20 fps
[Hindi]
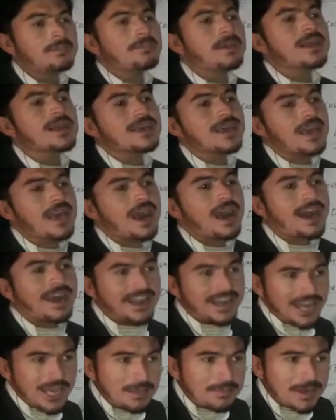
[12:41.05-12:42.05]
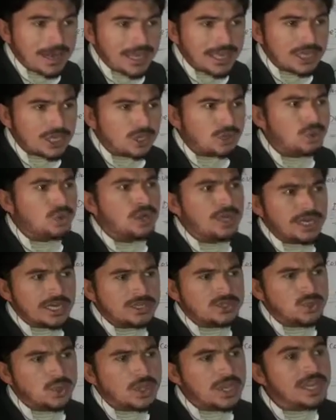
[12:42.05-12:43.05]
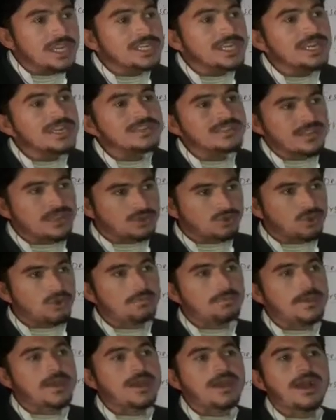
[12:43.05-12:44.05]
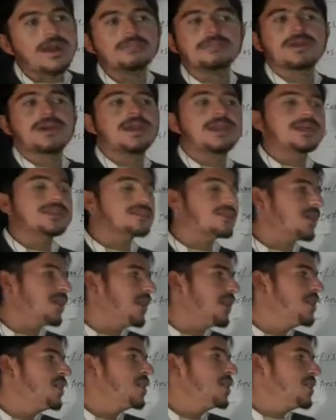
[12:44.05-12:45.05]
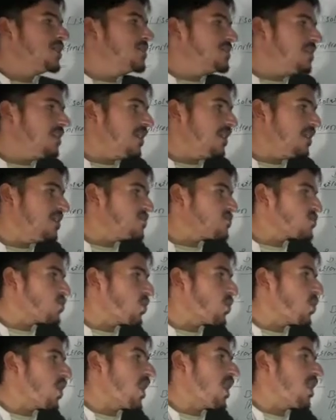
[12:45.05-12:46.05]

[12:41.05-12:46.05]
बल्कि आरएनए मॉलिक्यूल है जो केटलिस्ट के तौर पर काम कर लेते हैं इसलिए इसको